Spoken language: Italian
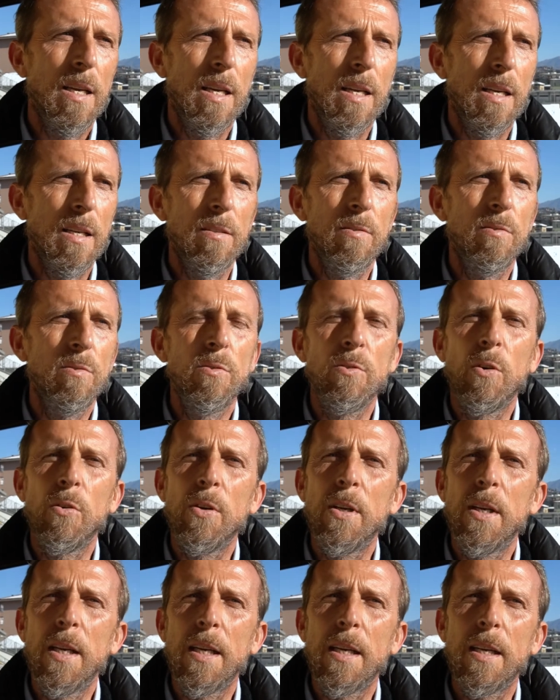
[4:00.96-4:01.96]
eh,
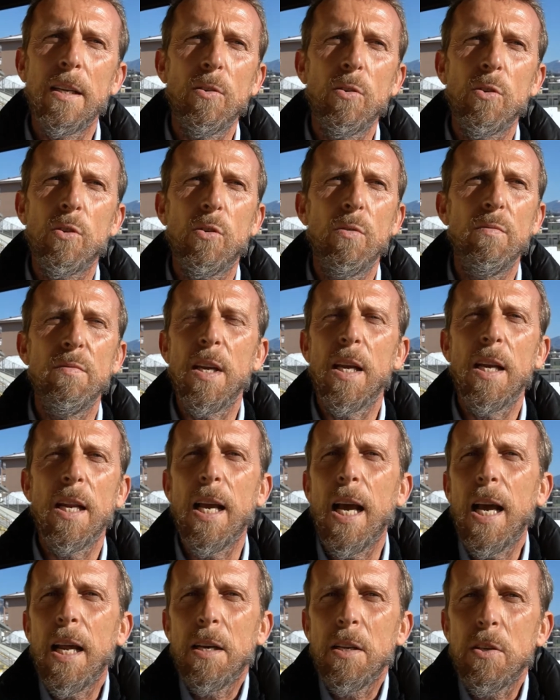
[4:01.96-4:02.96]
non, non,
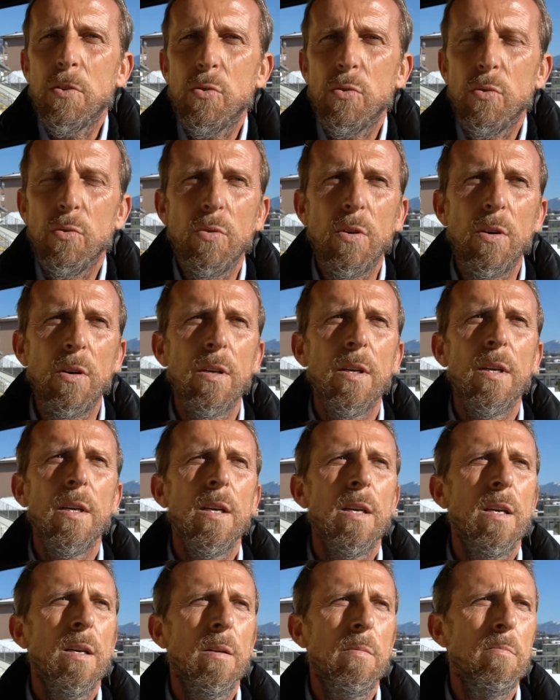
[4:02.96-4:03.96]
conviene a nessuno,
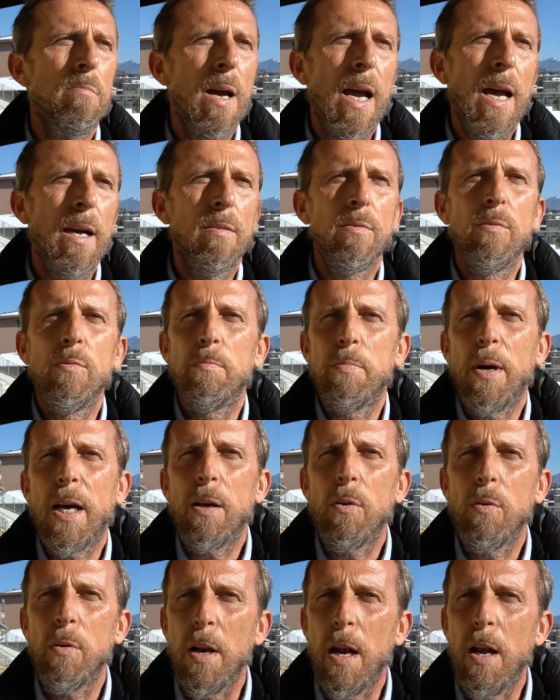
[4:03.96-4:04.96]
ma
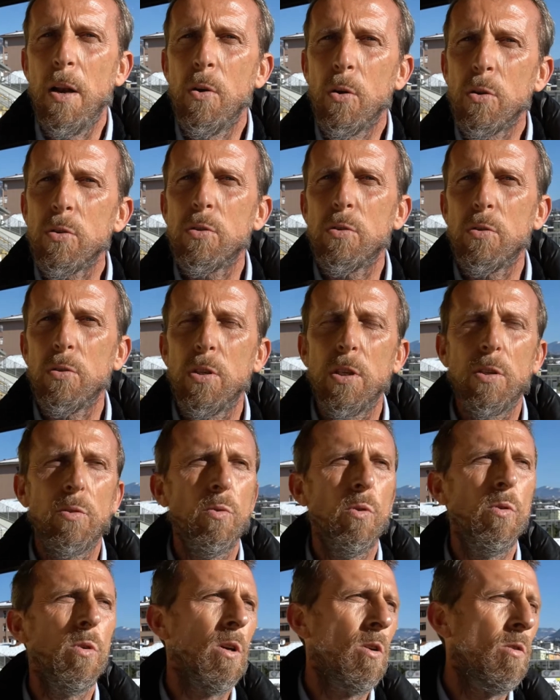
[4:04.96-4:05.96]
parlo nel nostro
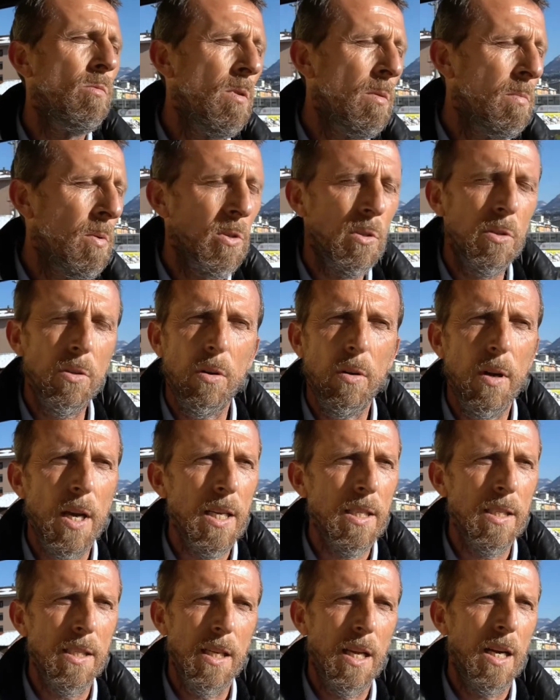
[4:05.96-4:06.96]
settore come possono
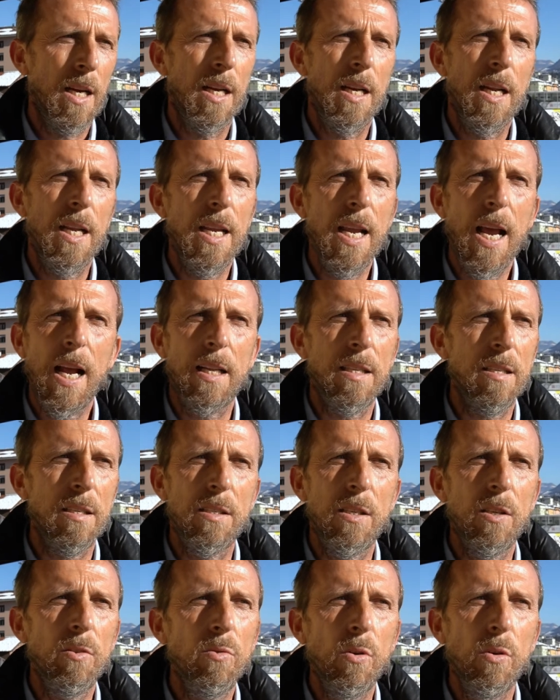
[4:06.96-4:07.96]
essere negli altri
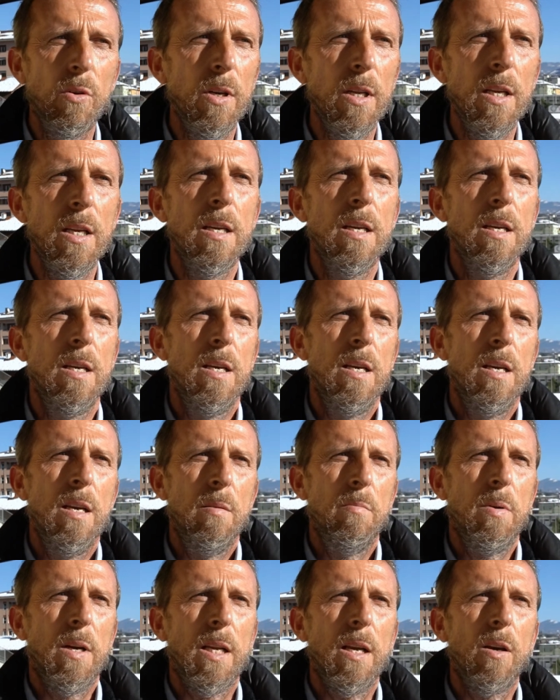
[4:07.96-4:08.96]
settori,
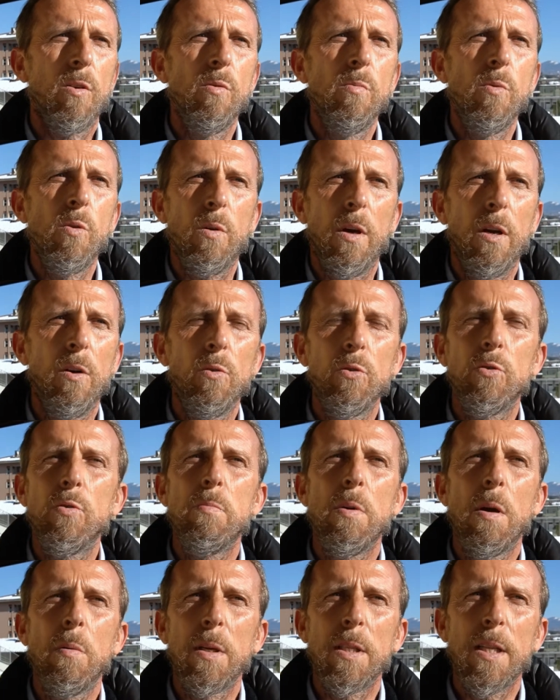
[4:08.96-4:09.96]
perché comunque noi
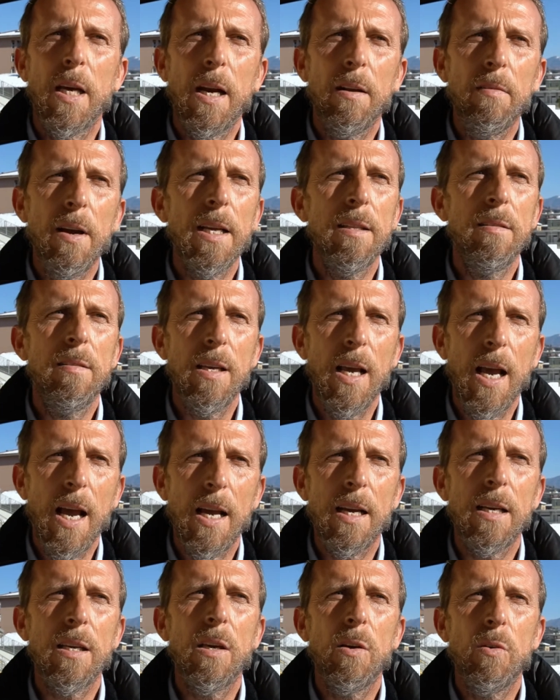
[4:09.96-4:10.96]
dobbiamo andare avanti
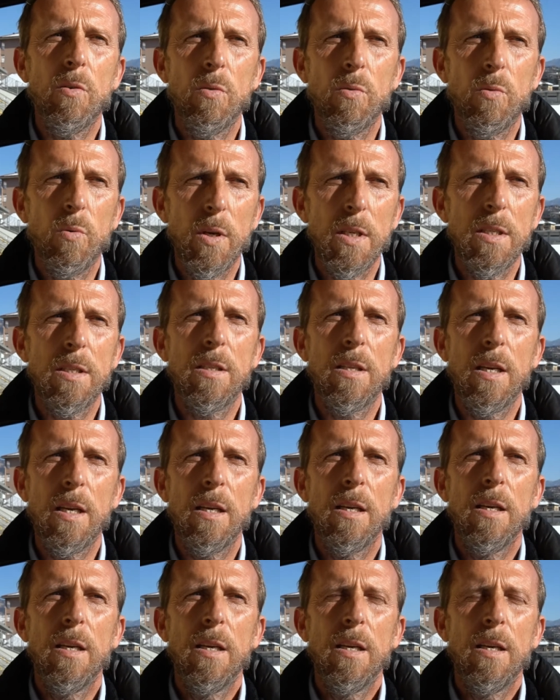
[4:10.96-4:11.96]
anche con queste
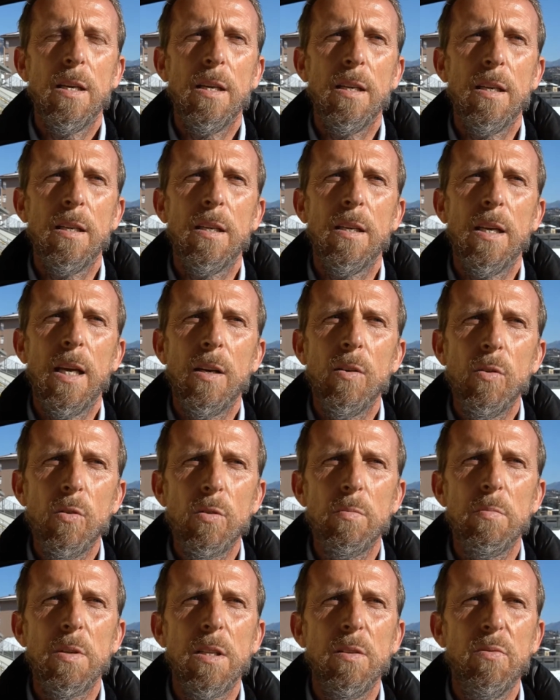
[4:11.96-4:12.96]
eh,
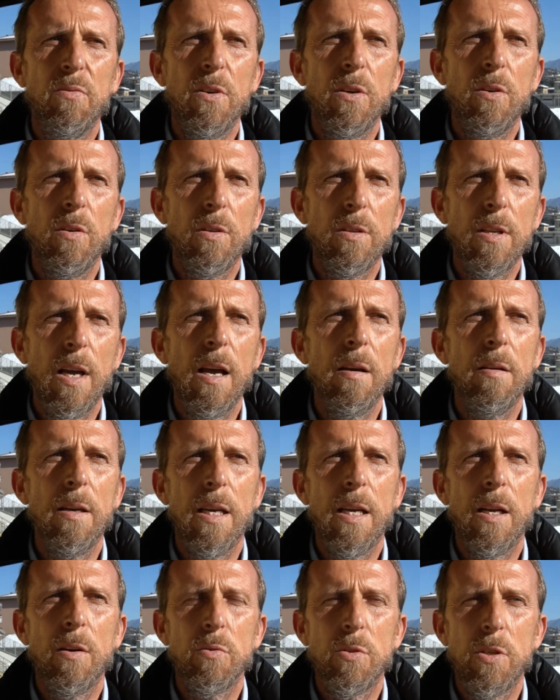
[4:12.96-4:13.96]
enormi difficoltà
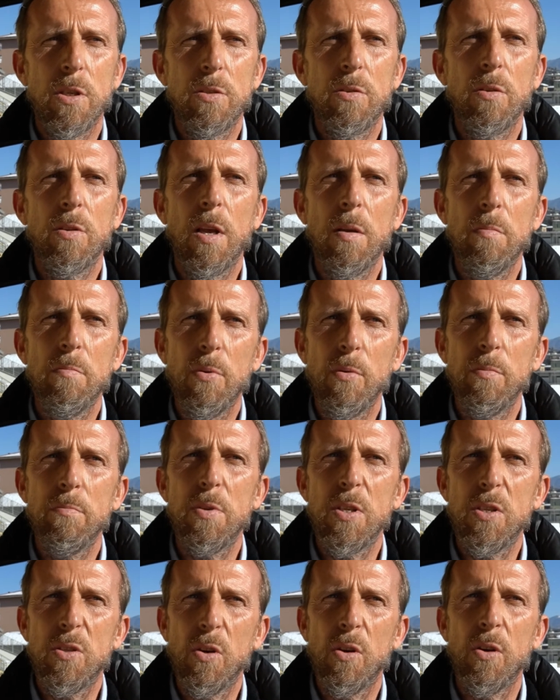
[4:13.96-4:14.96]
e allo stesso tempo
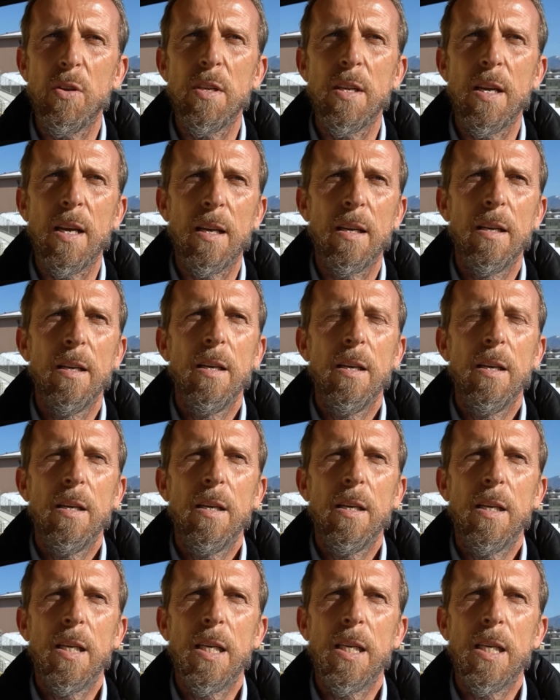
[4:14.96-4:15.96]
bisogna
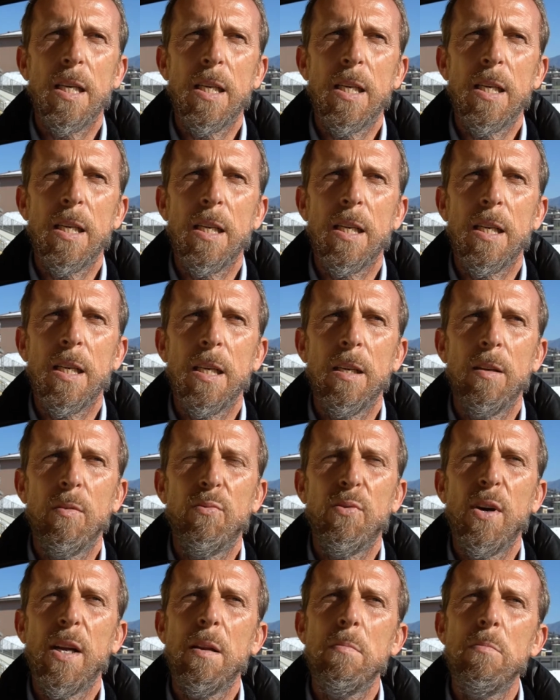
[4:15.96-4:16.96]
eh,
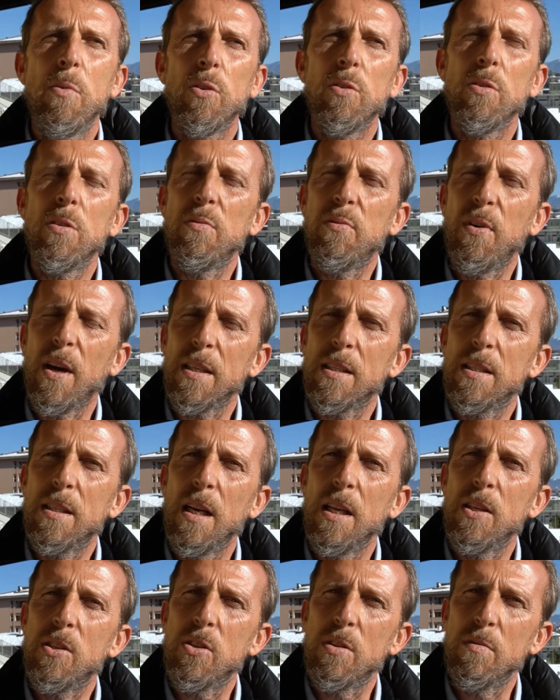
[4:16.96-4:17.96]
fare in modo di
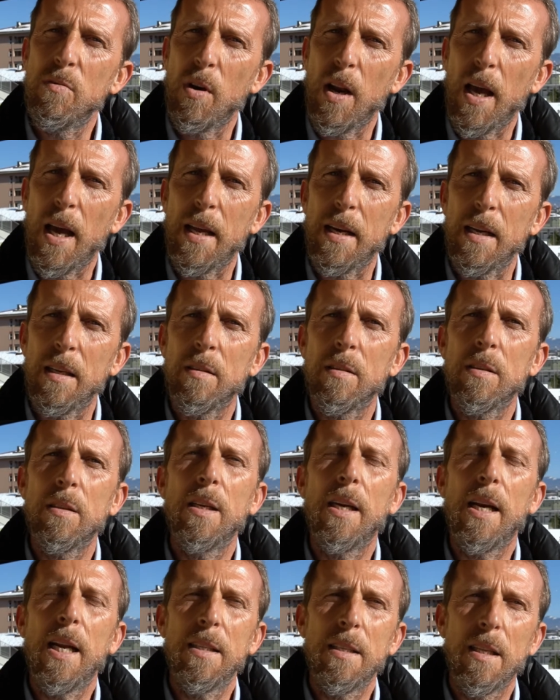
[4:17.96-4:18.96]
farsele scivolare.
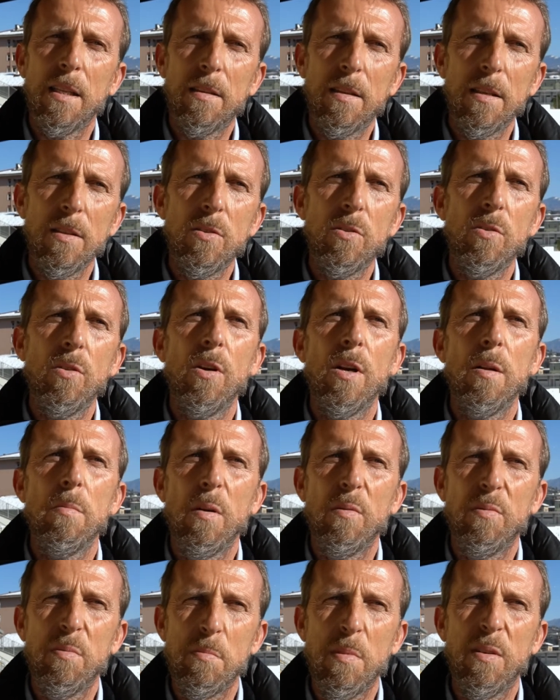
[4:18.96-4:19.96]
Grande attenzione,
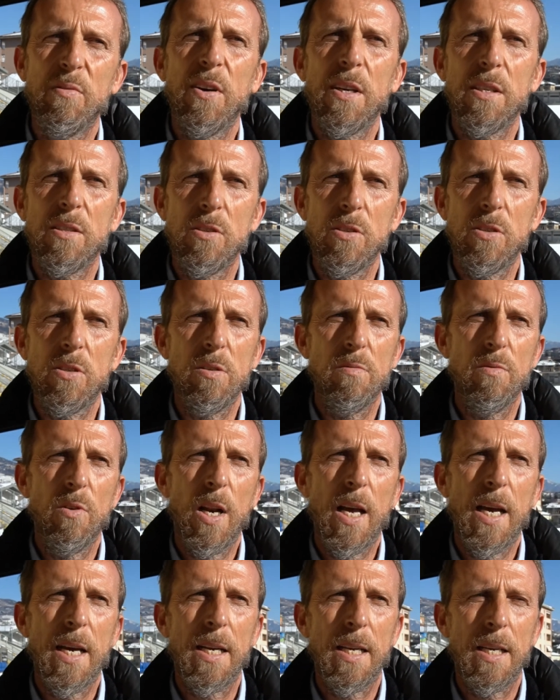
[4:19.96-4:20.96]
ma, ma farsi
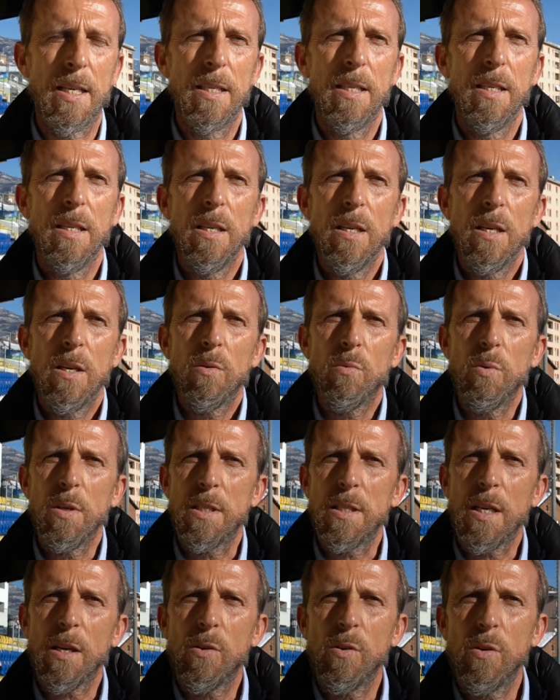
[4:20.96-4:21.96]
scivolare
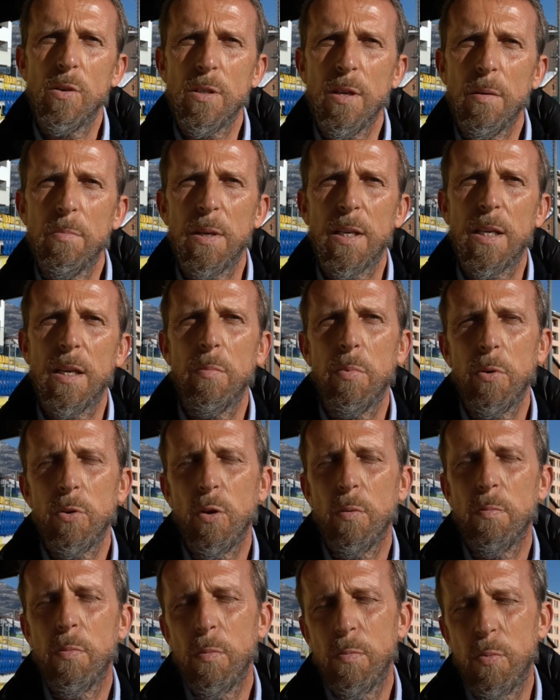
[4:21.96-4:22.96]
questa cosa perché poi
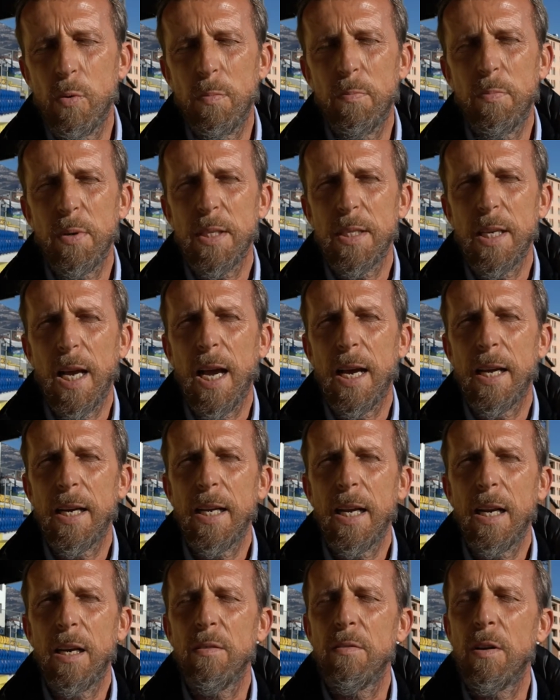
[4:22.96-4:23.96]
dopo può
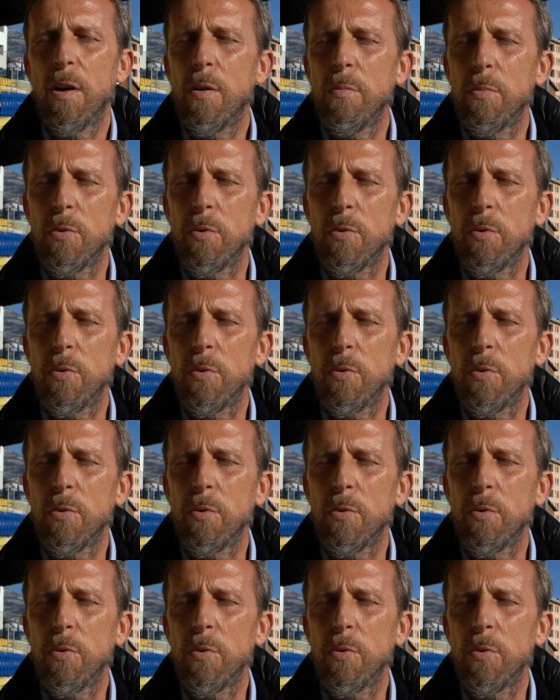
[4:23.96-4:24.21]
pesare a livello